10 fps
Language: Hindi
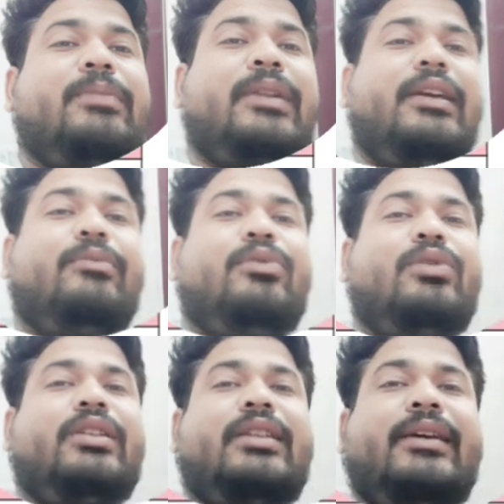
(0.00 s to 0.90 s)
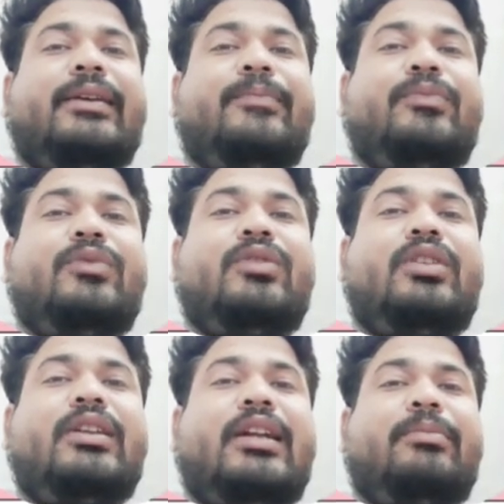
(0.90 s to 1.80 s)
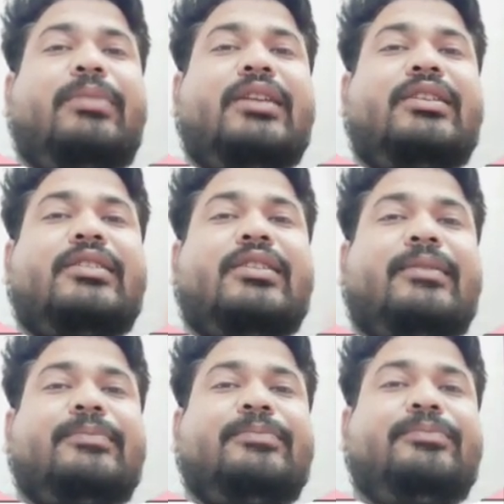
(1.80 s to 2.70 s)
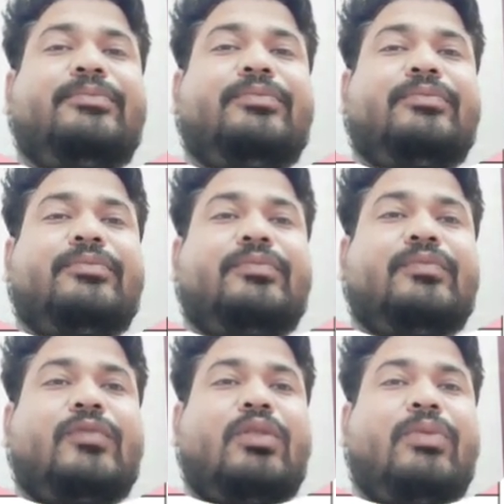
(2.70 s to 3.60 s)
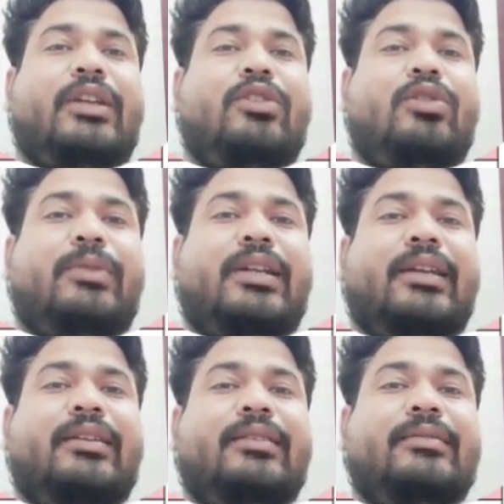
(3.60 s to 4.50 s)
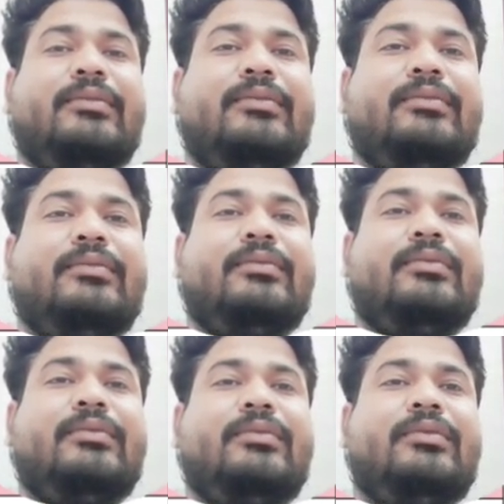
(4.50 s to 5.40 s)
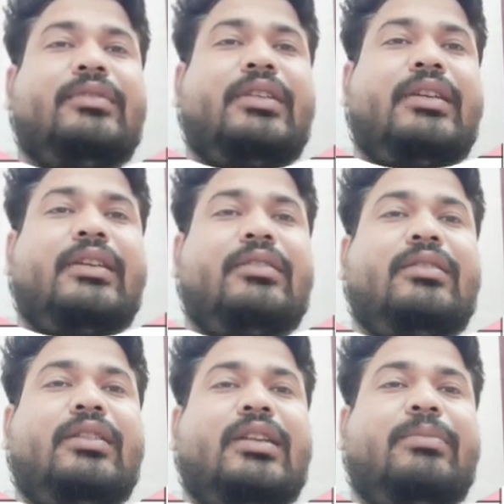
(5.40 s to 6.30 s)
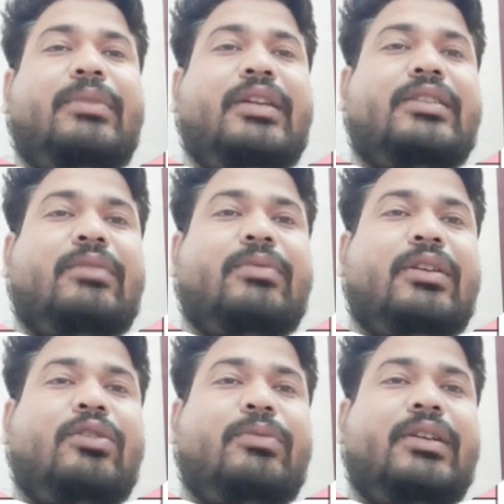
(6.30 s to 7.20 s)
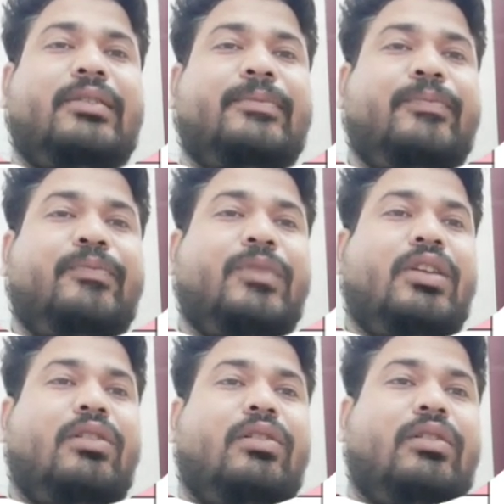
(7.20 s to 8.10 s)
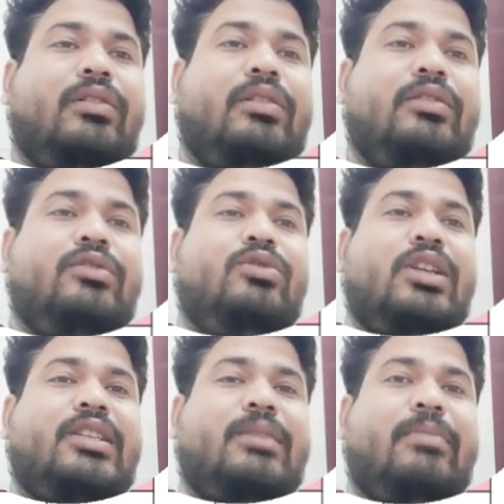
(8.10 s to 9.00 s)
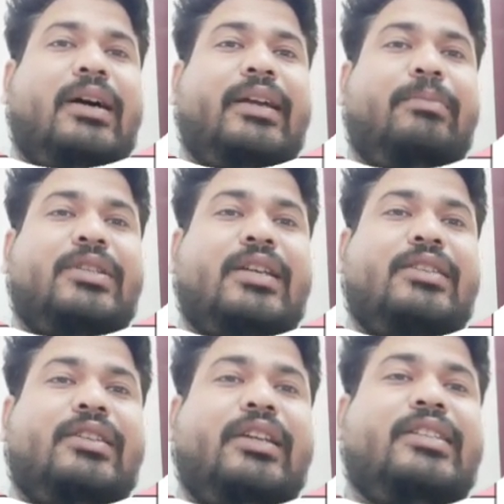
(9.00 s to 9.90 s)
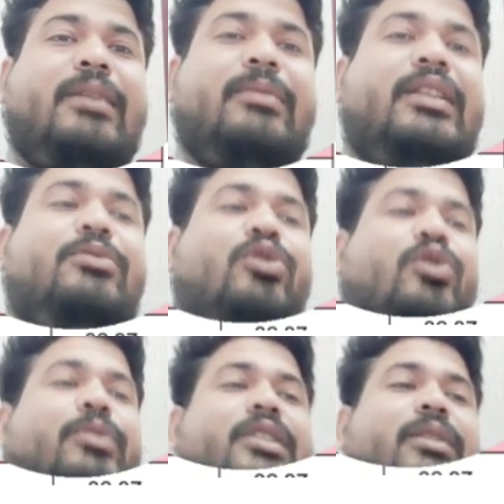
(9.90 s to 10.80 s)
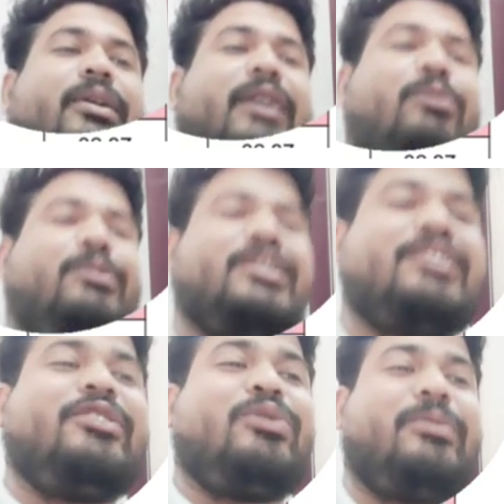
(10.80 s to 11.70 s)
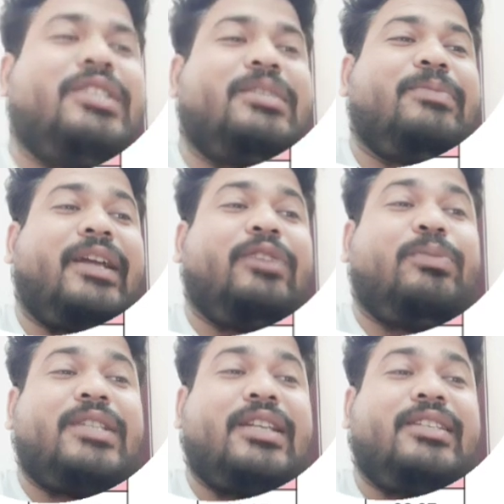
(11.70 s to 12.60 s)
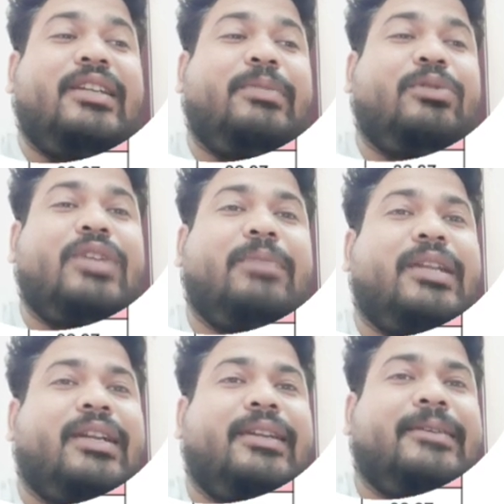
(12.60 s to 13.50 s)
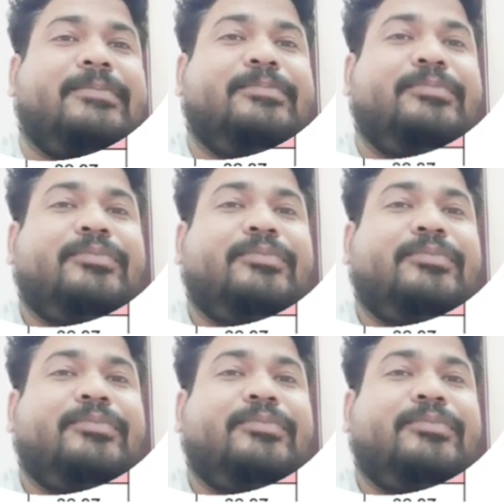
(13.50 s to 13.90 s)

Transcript: क्षेत्रफल है वो कितना है तीन लाख बयालीस हजार वर्ग किलोमीटर है ठीक है तीन लाख बयालीस हजार वर्ग किलोमीटर और दस संभाग है पचास ज़िले इसका मतलब जो इकोनॉमिक सर्वे आया वो पचास ज़िलों के बेसिस पर आया तो पचास ज़िले अपन को ध्यान में रखने हैं